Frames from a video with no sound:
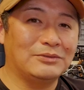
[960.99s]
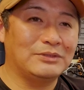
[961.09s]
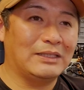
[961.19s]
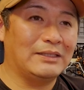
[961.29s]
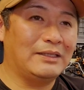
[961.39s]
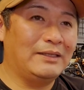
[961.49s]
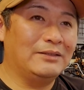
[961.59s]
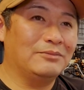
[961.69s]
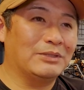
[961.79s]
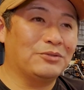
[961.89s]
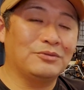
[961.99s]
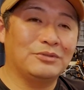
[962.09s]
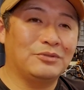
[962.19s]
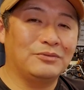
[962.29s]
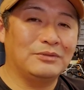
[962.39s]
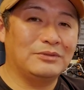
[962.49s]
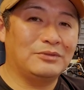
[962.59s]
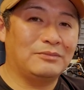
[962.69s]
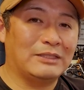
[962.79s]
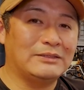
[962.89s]
くて、まあ、とん飛
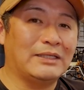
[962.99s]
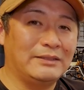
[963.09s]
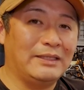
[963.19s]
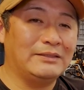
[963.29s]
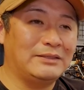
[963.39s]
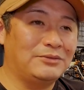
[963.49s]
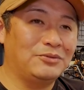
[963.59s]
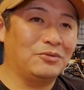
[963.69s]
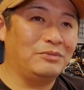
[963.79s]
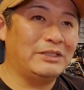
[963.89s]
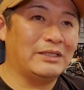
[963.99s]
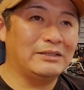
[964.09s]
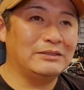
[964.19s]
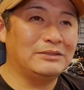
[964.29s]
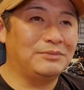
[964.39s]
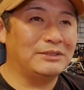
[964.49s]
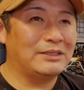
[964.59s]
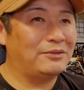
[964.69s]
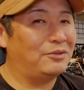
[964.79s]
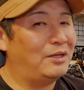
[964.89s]
ばしたりね、してるとこ見たりしまし
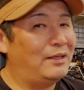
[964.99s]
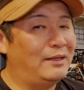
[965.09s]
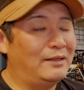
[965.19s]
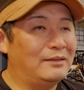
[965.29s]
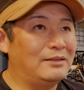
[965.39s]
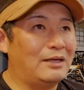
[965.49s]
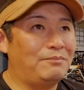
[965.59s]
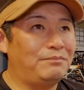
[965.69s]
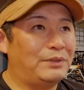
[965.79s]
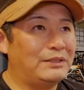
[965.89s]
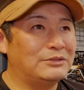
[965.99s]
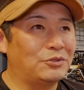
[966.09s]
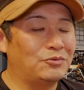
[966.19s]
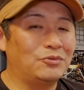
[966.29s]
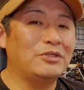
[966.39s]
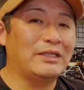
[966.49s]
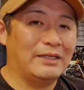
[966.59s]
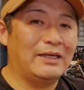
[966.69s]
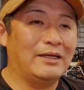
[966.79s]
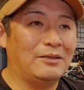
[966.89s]
たけど、やっぱり外で
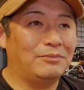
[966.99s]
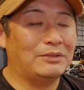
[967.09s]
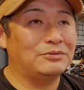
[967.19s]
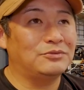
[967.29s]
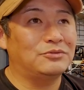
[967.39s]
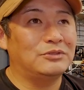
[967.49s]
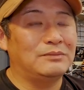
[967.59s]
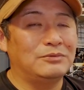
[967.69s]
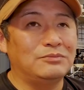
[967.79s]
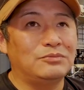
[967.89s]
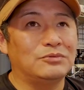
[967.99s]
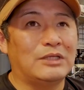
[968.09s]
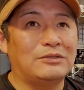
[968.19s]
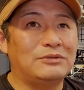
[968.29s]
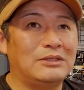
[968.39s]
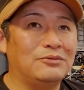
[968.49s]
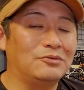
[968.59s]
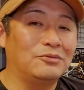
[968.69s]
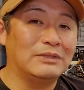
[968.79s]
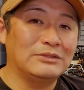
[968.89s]
ね、まあ普通にブンブンある程度
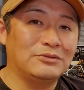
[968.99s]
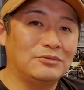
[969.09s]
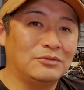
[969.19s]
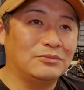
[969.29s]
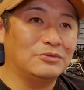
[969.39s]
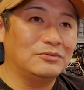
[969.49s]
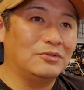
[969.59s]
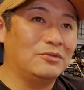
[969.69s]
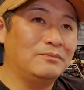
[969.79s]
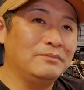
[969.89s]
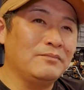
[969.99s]
飛ばそうと思うと、